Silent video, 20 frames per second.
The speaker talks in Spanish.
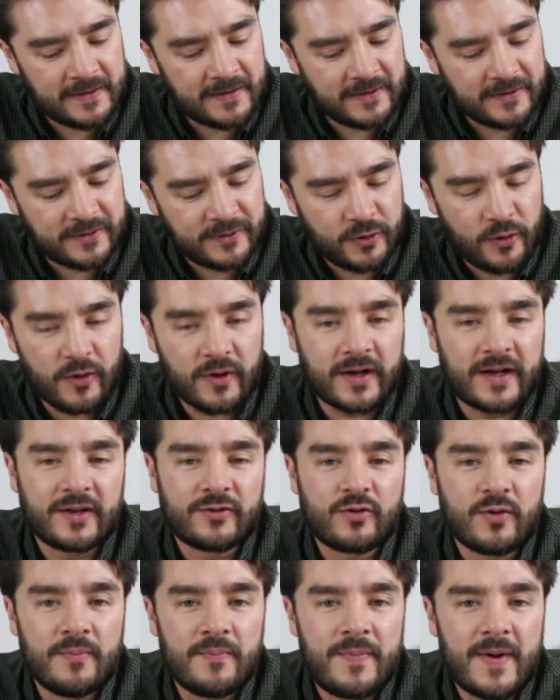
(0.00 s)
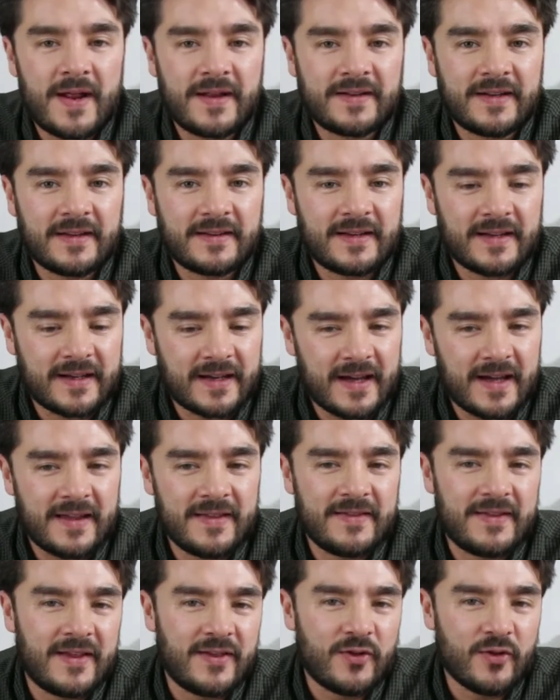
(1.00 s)
son que tu empresa tenga
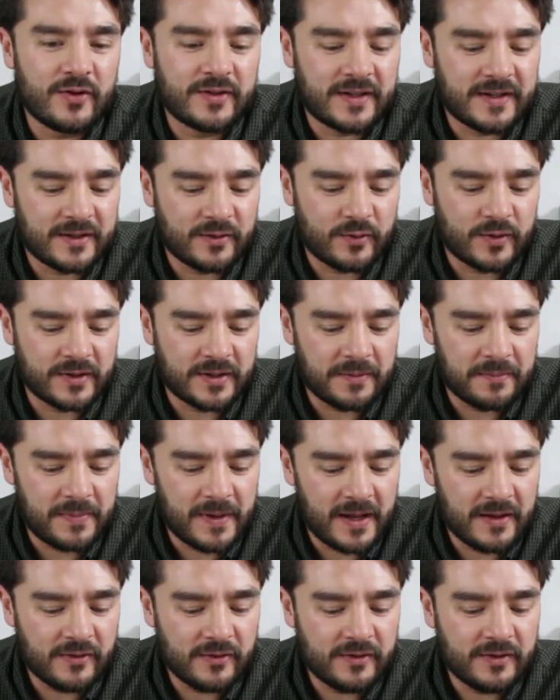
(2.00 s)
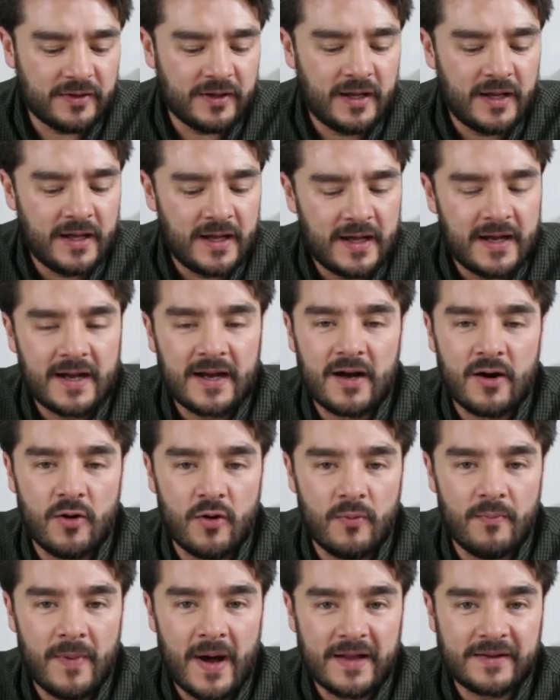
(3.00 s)
de 2 a 50 empleados,
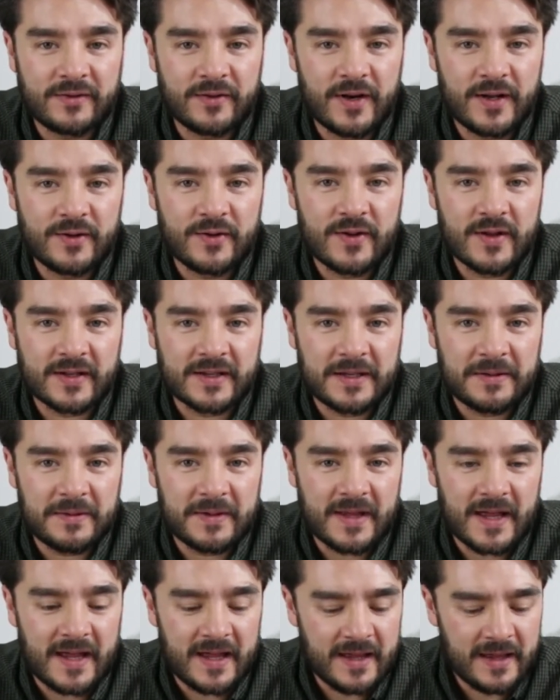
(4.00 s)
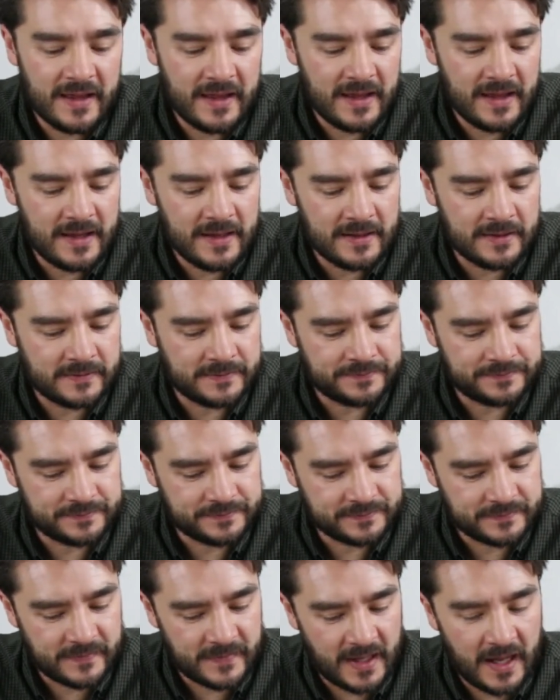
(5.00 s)
más de un año de actividad,
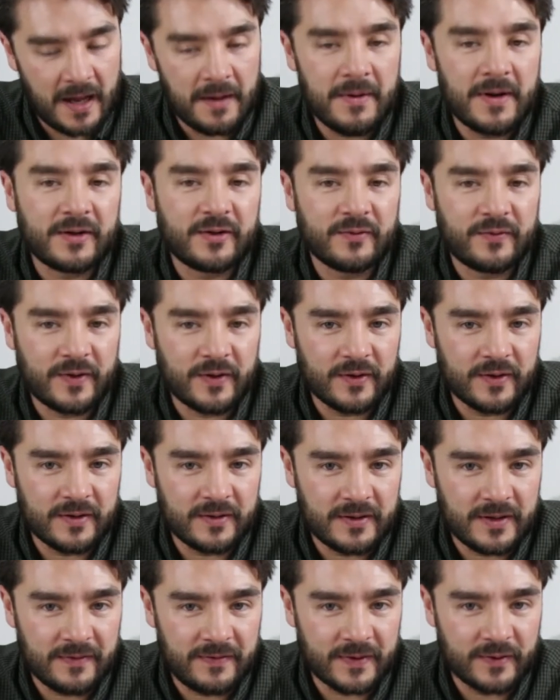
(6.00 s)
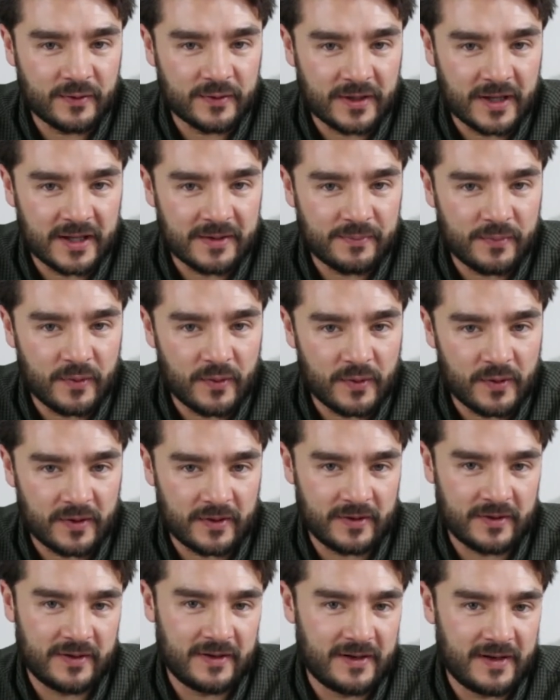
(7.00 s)
haber sufrido dificultades por
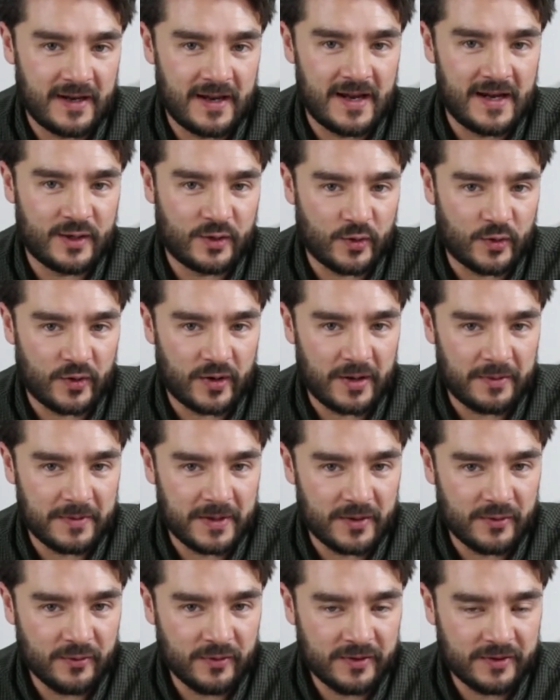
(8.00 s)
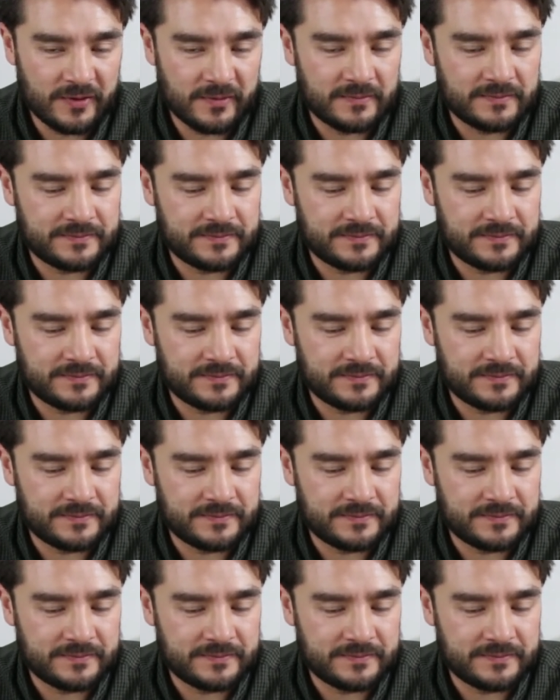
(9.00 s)
el coronavirus